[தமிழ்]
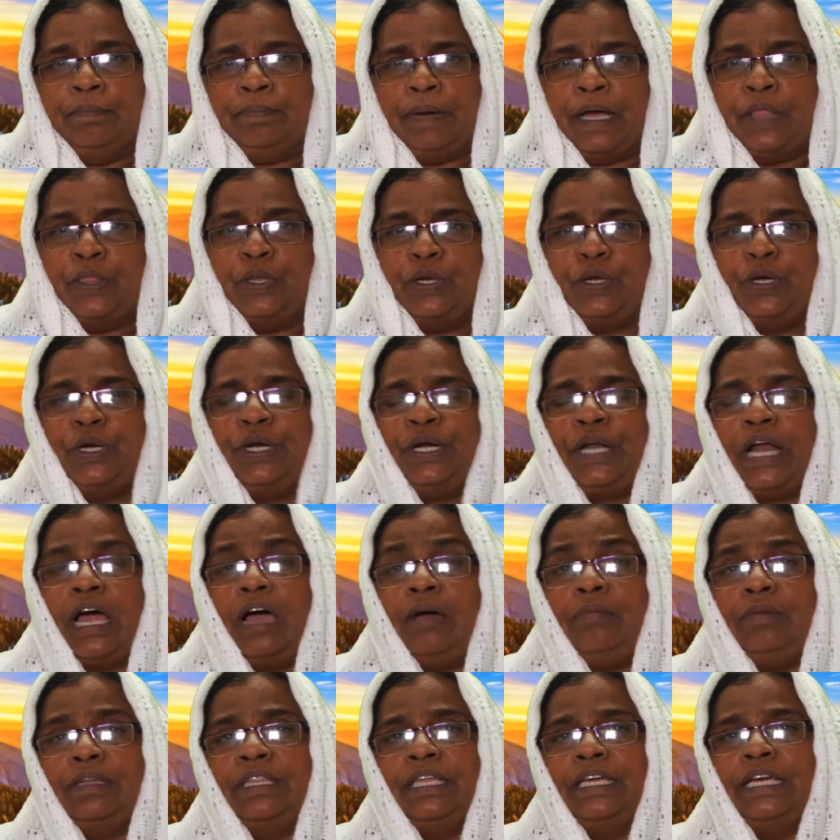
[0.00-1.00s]

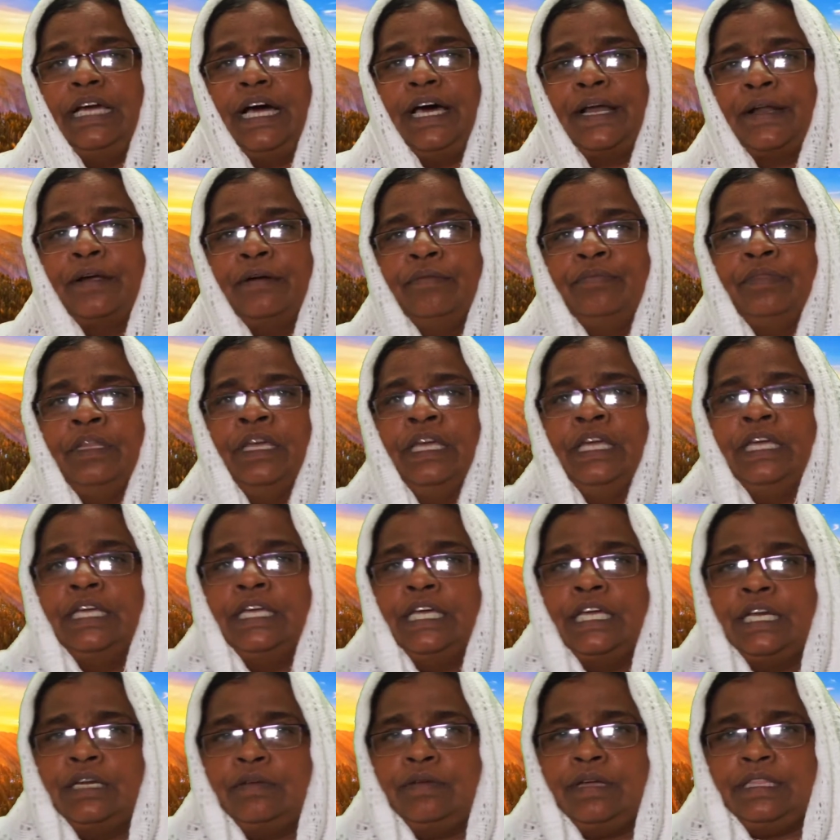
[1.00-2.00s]
பதினொன்றாம் அதிகாரம்
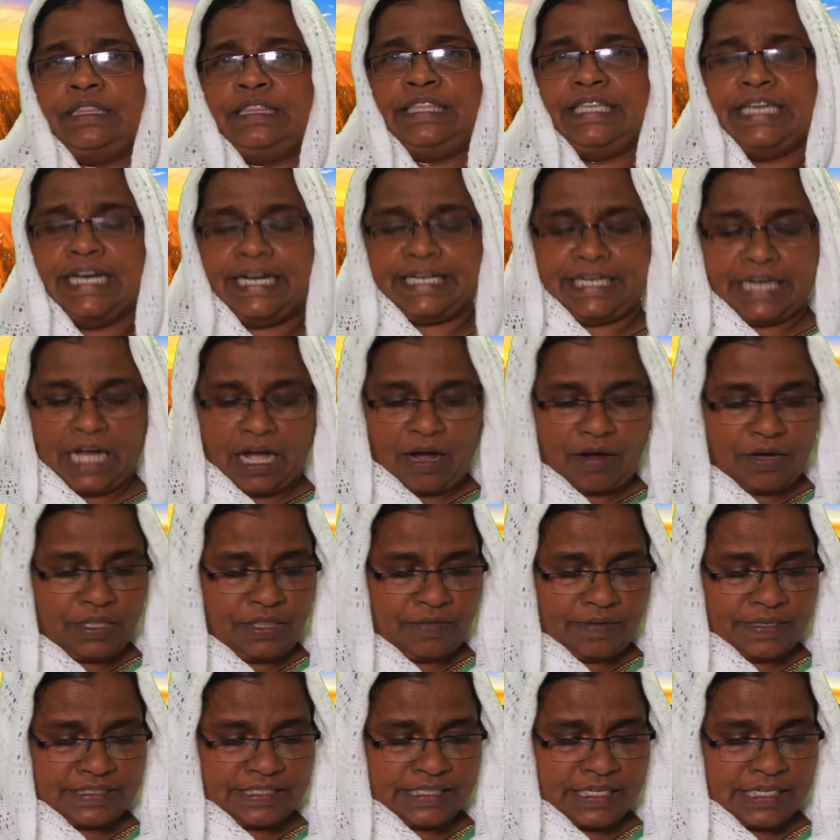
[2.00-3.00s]
இருபத்தி எட்டாவது
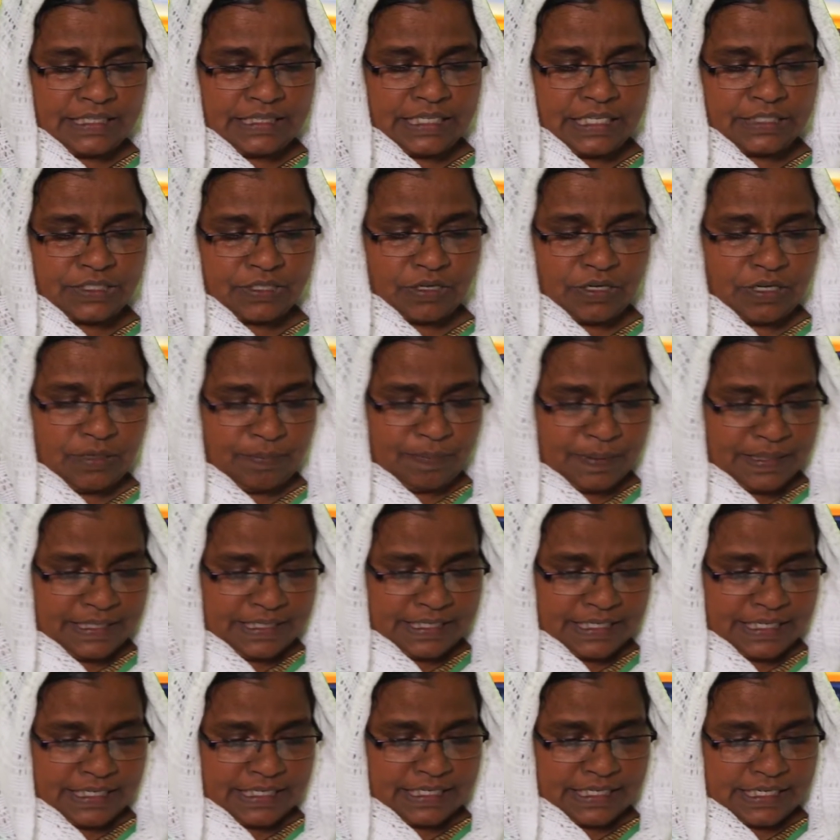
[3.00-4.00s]
வசனத்தில்
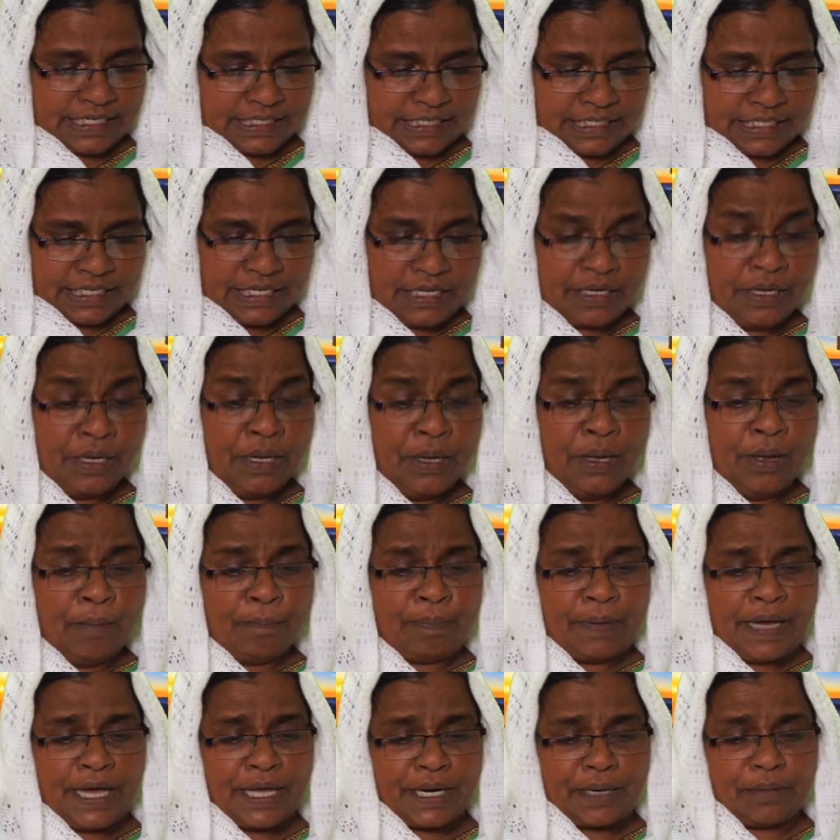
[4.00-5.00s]
சொல்லப்பட்டிருக்கிறது
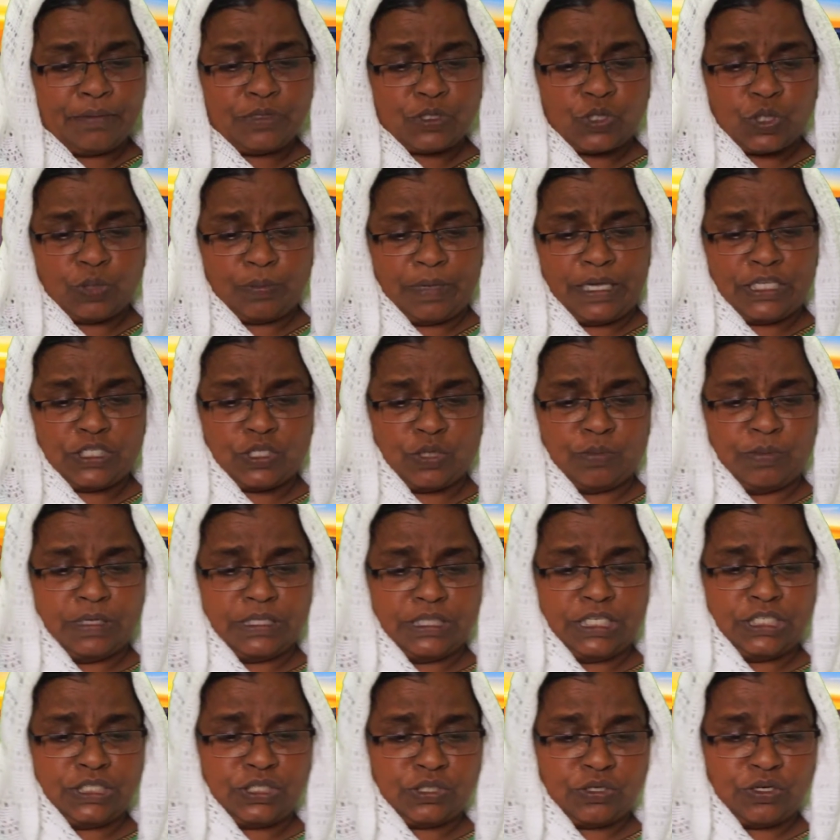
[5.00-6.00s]
பெரும் சுமை
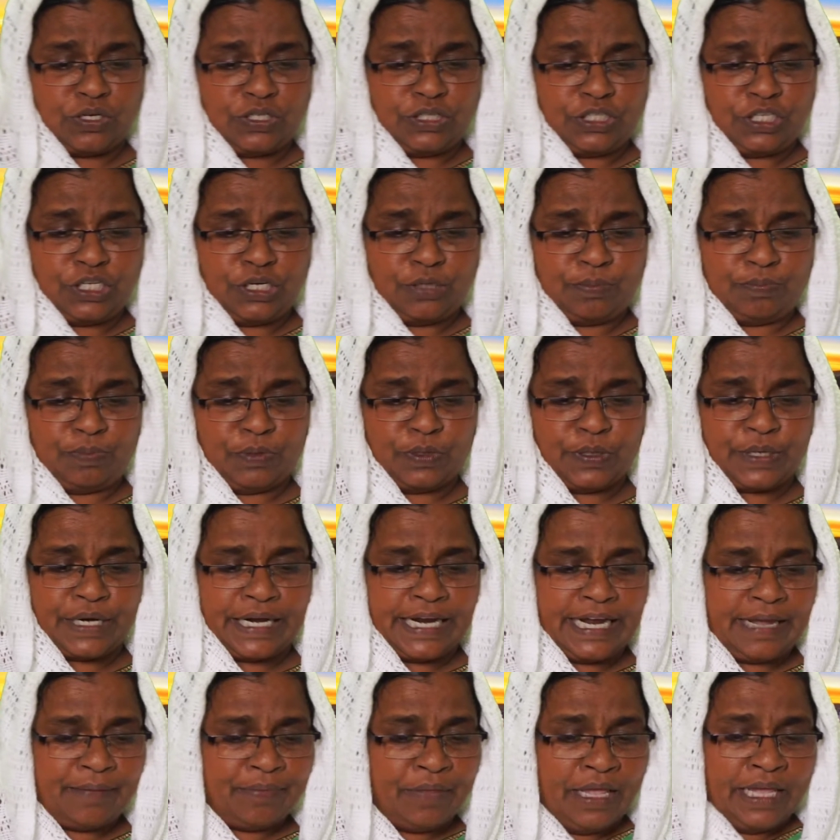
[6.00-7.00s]
சுமந்து
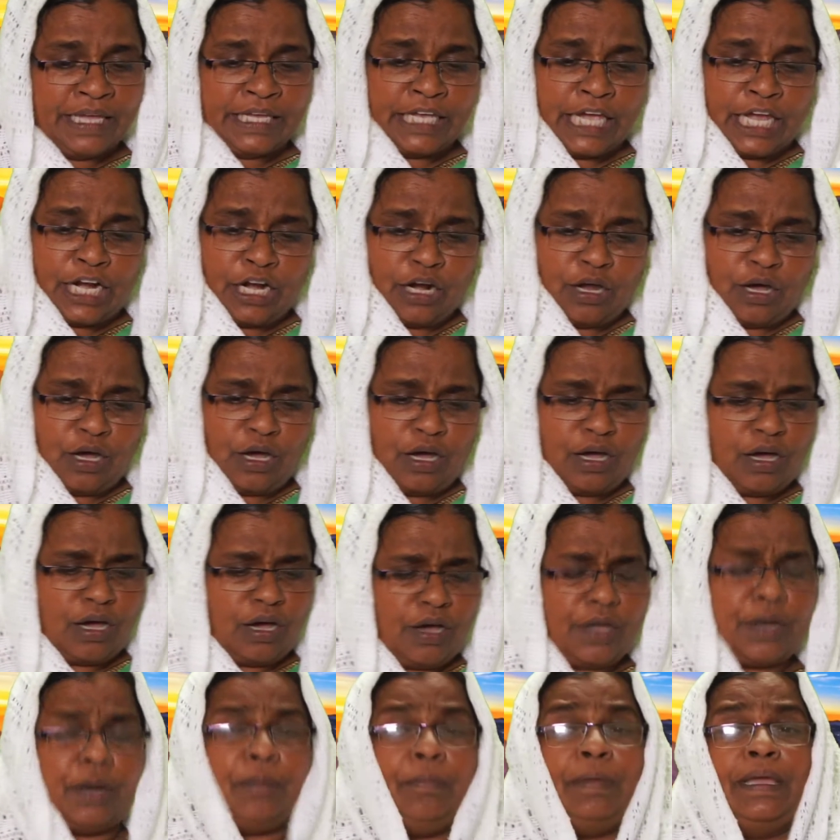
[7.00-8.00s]
சோர்ந்திருப்போரே
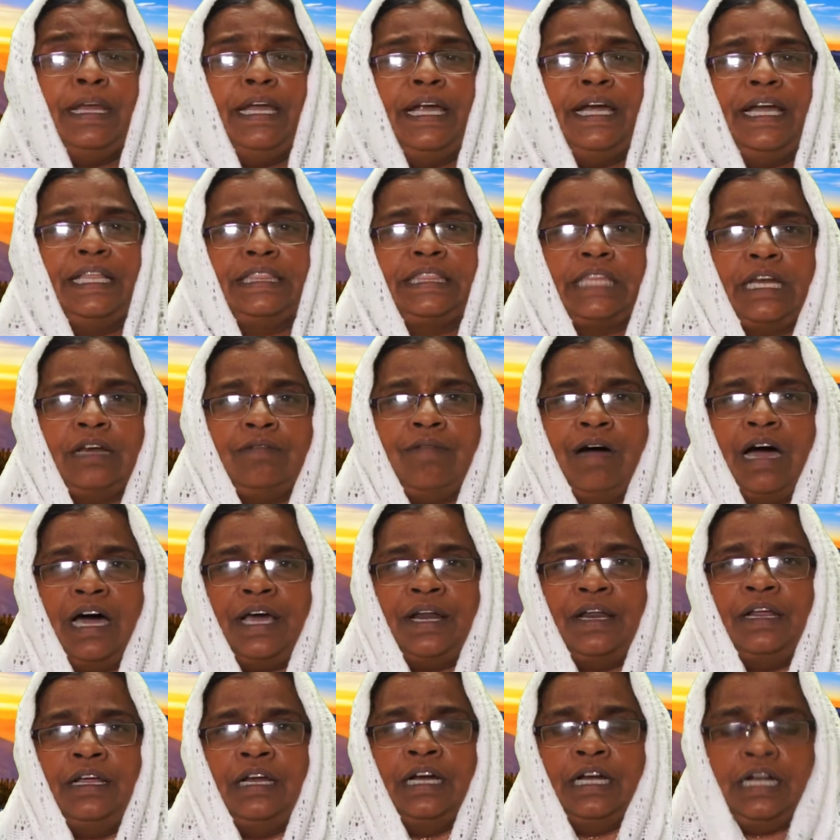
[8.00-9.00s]
எல்லோரும் என்னிடத்தில்
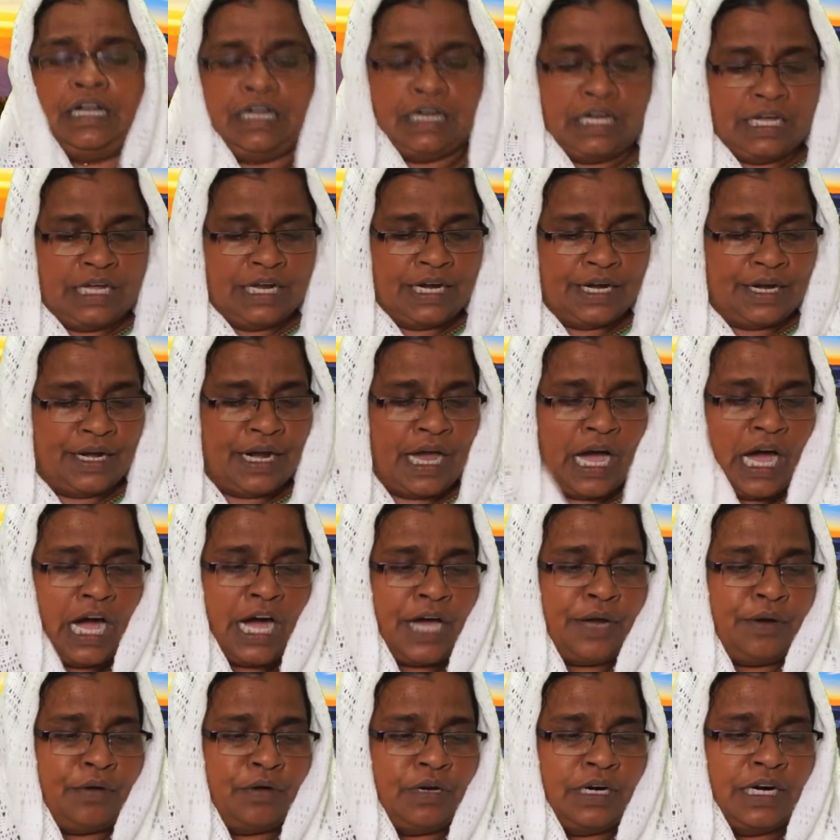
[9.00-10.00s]
வாருங்கள்
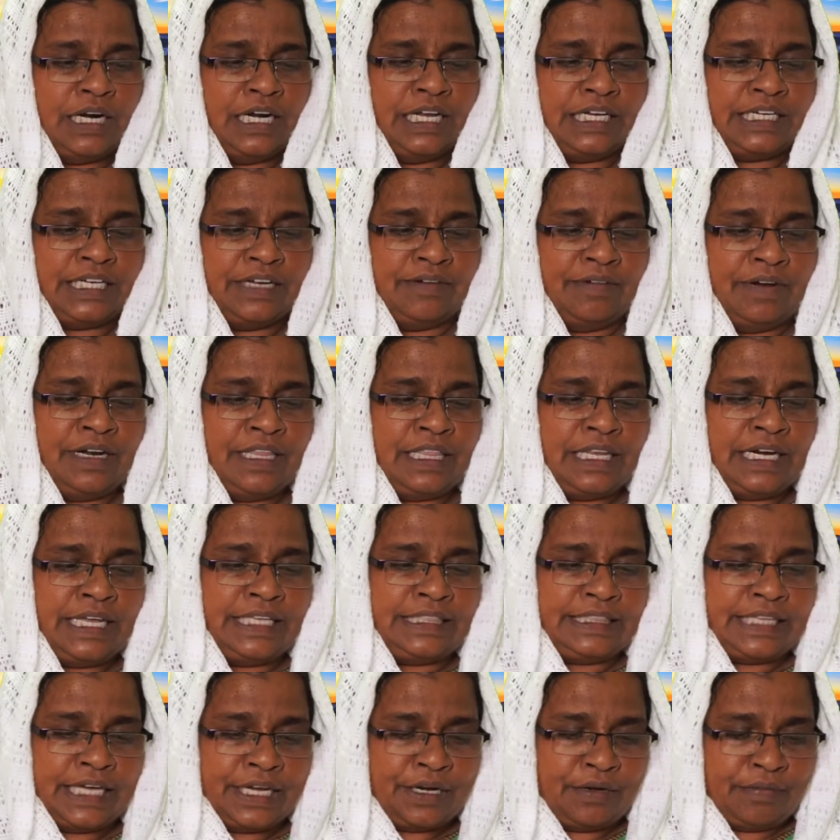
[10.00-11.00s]
நான் உங்களுக்கு விடுதலை
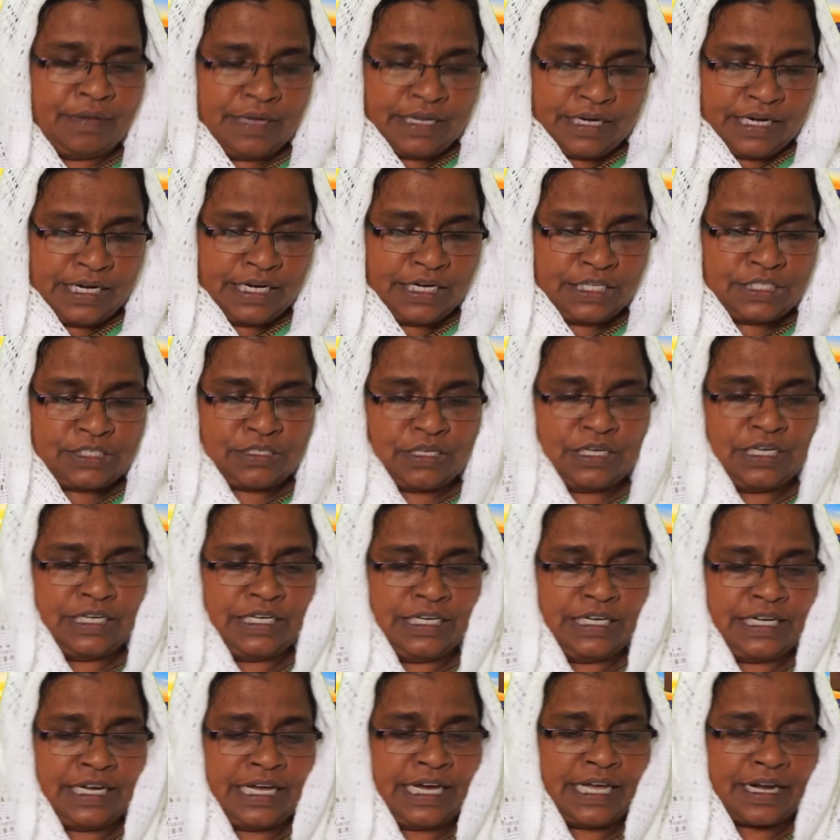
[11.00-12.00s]
தருவேன் என்று
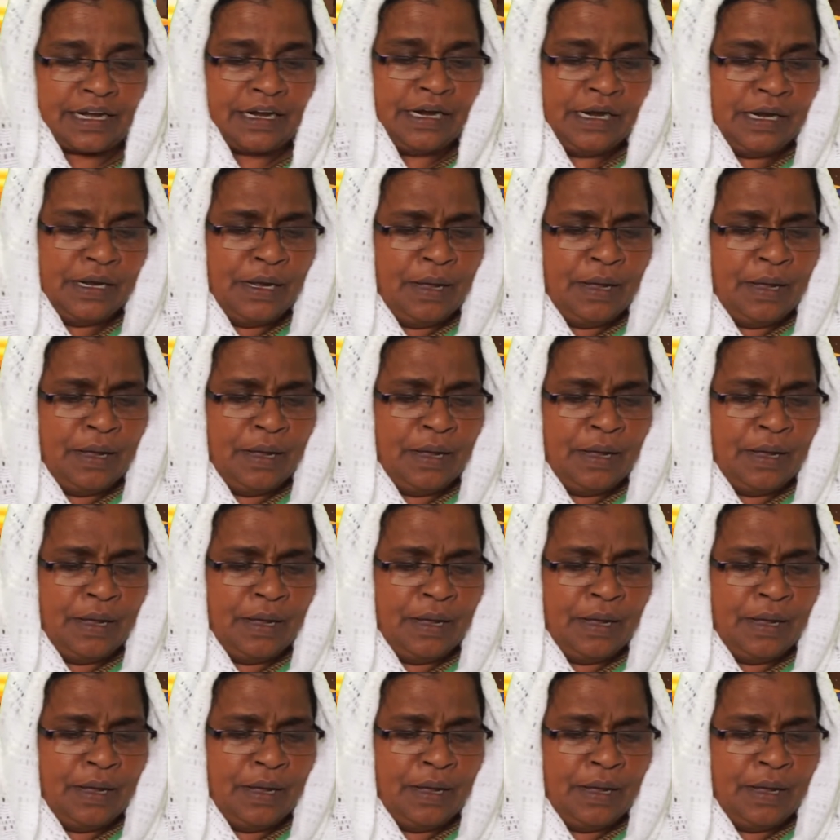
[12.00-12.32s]
சொல்லுகிறார்